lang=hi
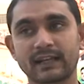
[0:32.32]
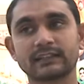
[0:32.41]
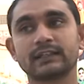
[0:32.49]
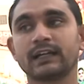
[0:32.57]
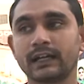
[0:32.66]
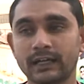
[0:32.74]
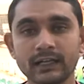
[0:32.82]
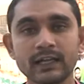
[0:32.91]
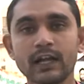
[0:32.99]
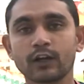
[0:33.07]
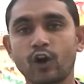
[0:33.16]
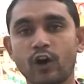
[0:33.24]
साथ
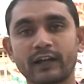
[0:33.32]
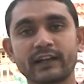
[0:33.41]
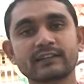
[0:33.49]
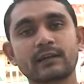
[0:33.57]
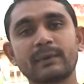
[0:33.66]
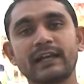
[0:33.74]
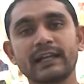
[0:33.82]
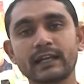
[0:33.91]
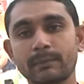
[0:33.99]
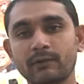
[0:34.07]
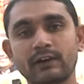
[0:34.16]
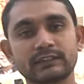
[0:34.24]
कांग्रेस कमेटी के
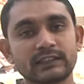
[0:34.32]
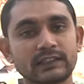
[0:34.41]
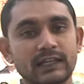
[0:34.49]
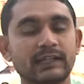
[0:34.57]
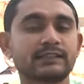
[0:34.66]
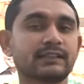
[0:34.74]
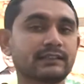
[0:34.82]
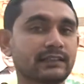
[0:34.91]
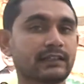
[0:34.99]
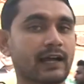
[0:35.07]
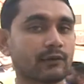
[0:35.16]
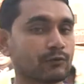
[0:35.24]
प्रवक्ता धनंजय सिंह
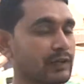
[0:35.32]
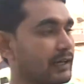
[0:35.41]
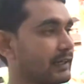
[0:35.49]
ठाकुर है